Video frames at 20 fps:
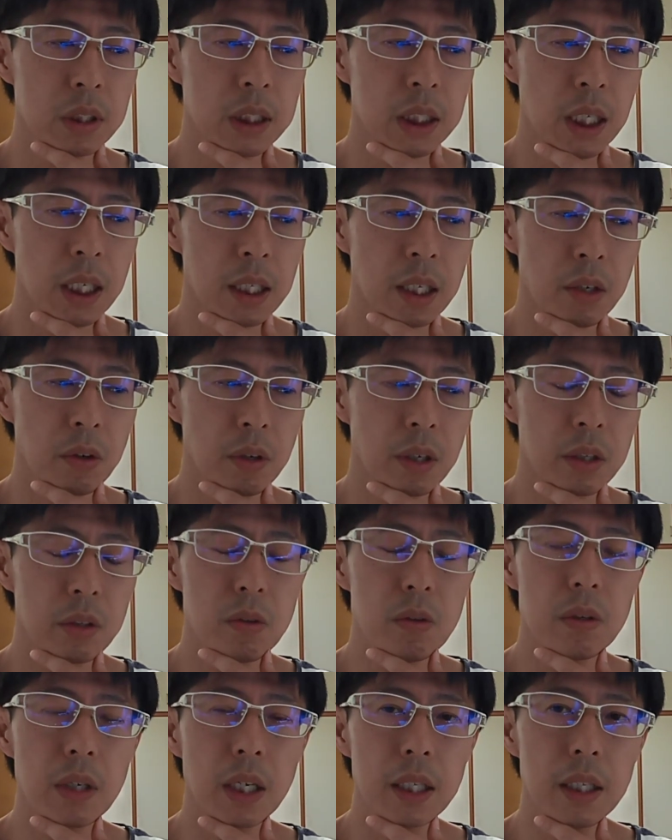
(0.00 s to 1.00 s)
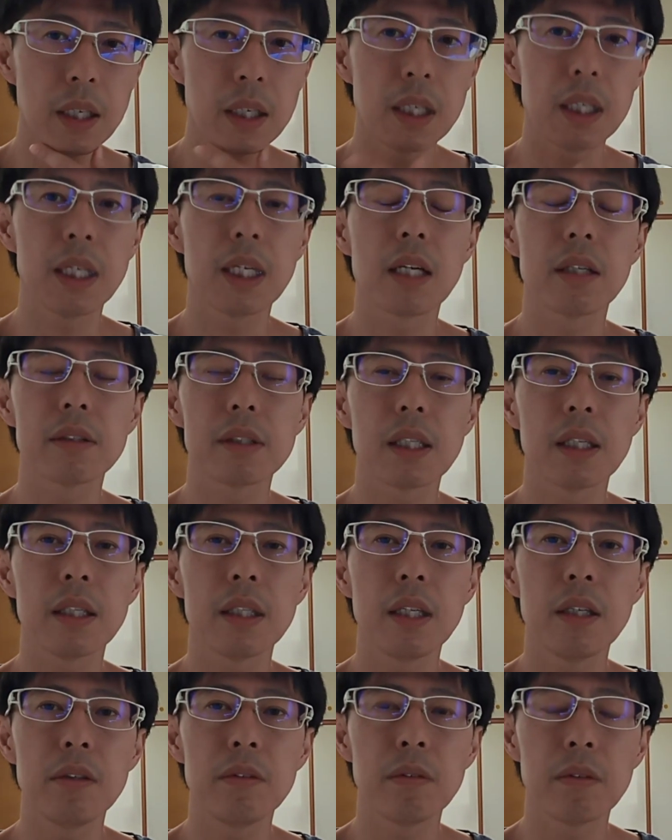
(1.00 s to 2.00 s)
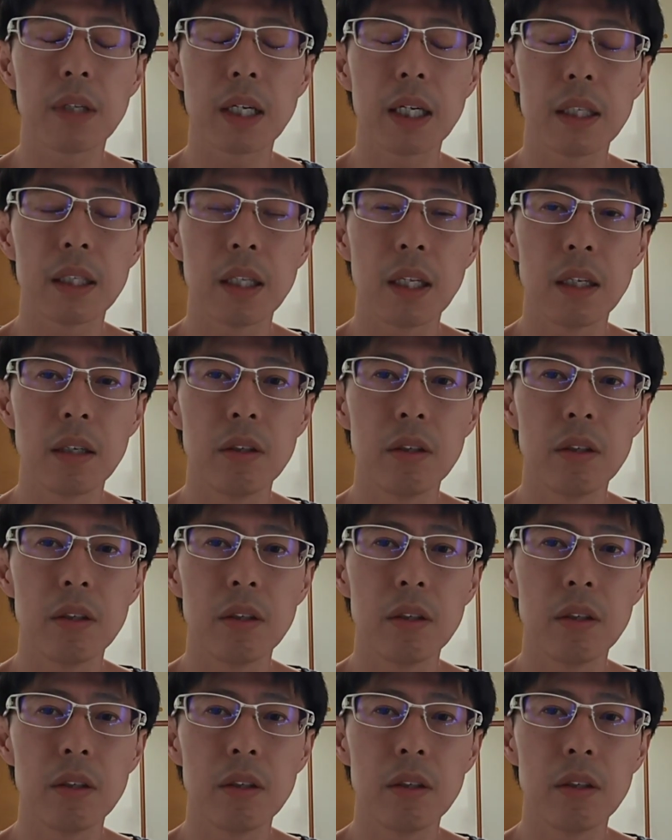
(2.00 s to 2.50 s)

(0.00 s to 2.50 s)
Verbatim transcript: 者なのかどうかで棄却されてるのかって